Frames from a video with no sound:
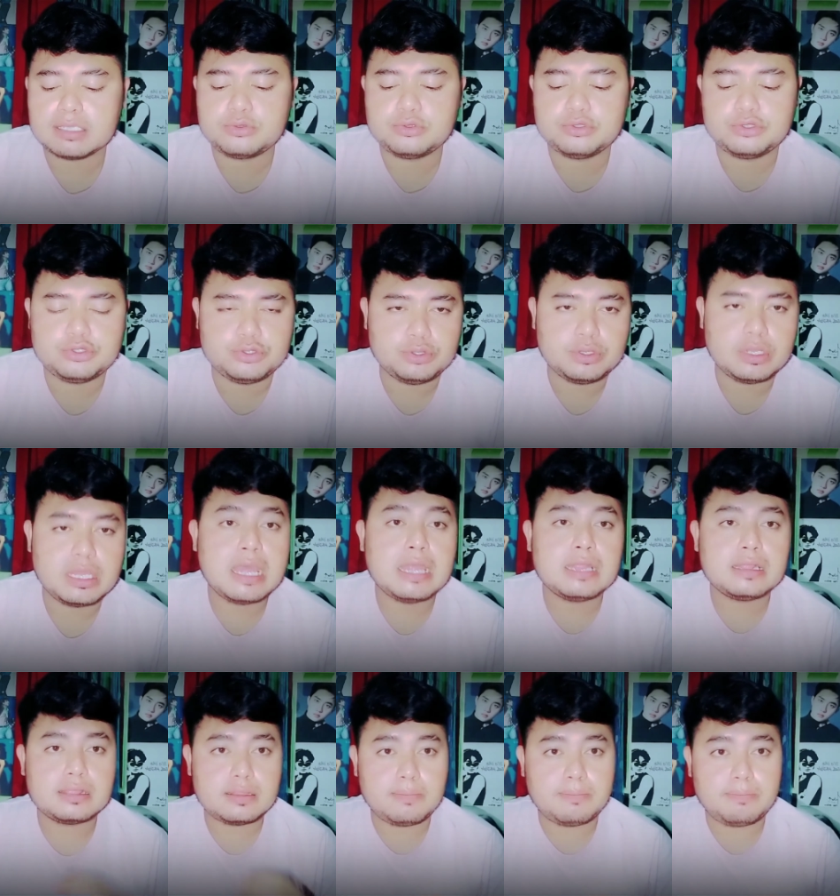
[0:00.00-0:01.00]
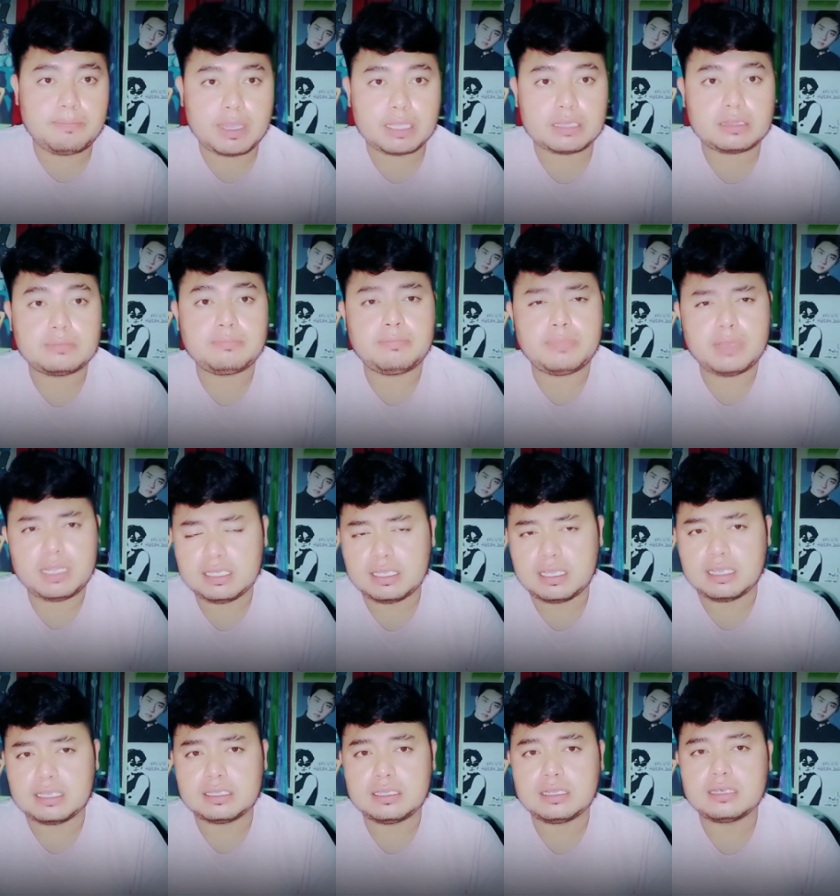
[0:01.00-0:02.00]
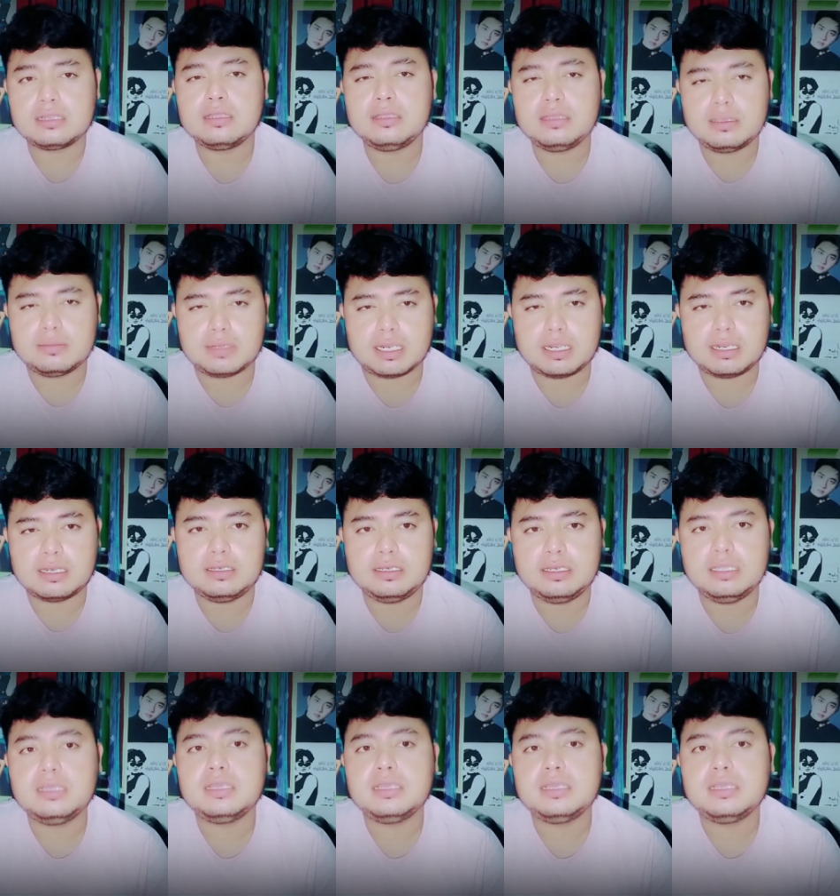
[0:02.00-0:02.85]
7 tempat paling angker yang berada di